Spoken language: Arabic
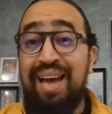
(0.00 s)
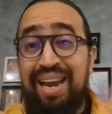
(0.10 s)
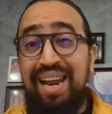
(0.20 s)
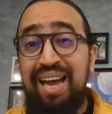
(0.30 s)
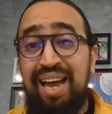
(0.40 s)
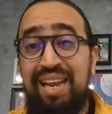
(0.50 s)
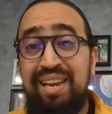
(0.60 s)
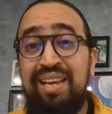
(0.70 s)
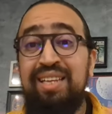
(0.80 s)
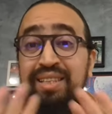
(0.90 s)
على
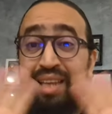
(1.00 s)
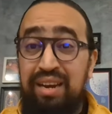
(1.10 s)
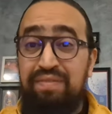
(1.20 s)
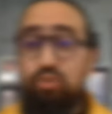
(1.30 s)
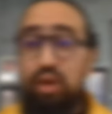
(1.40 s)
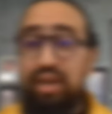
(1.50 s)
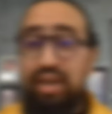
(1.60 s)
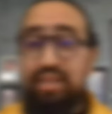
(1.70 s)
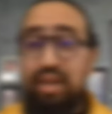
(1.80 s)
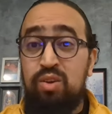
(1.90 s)
الاقل دير الفلو على
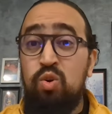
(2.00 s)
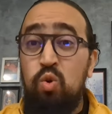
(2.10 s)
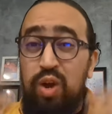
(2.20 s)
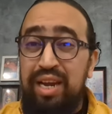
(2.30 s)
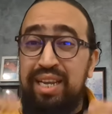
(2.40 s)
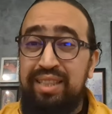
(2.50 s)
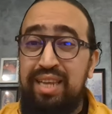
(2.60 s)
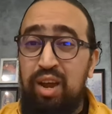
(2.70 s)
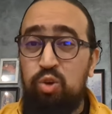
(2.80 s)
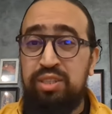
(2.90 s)
اللقطه وخلي
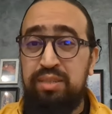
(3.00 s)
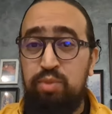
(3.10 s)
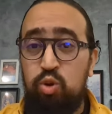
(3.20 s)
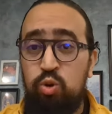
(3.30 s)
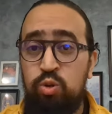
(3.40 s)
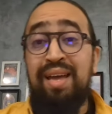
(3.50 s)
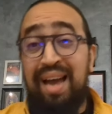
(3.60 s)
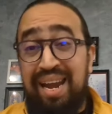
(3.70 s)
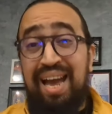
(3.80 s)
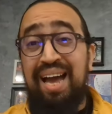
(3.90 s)
الديالوج نسمعوه
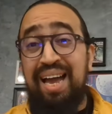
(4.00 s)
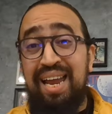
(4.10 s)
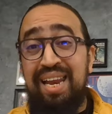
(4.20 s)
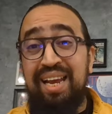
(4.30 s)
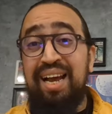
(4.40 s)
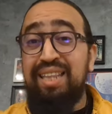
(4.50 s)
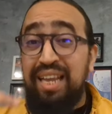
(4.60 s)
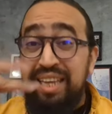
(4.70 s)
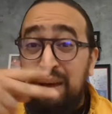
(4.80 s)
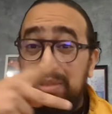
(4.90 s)
على الاقل
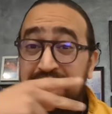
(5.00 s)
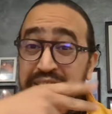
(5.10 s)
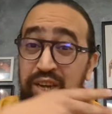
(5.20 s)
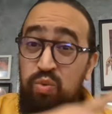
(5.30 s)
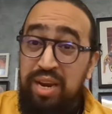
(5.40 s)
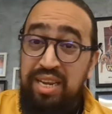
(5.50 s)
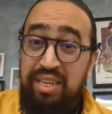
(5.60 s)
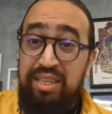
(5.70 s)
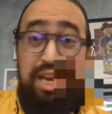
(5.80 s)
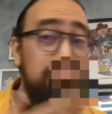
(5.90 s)
قطع ديك خمسة ثواني ديال